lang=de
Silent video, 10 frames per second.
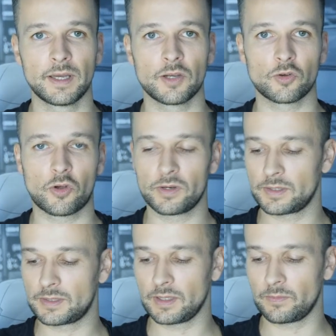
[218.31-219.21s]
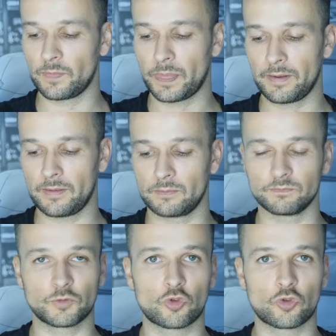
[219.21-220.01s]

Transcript: Du könntest ihm ähm,